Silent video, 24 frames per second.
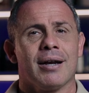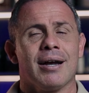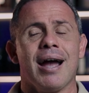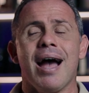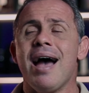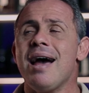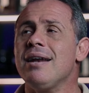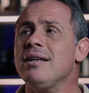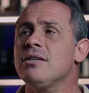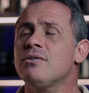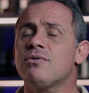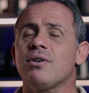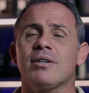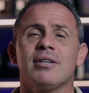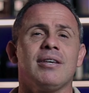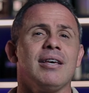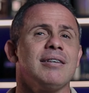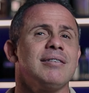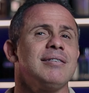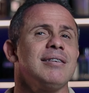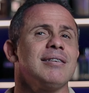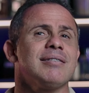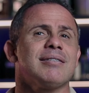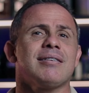Cara, isso
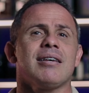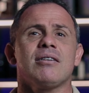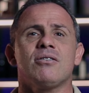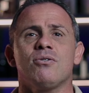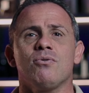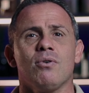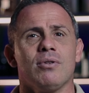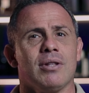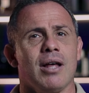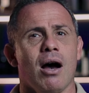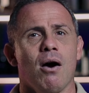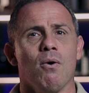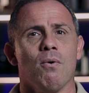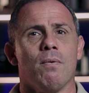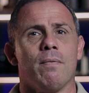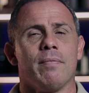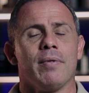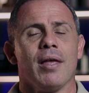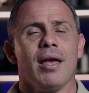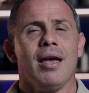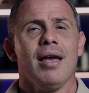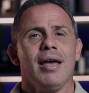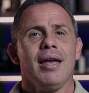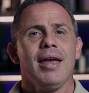aqui é
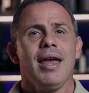sensacional.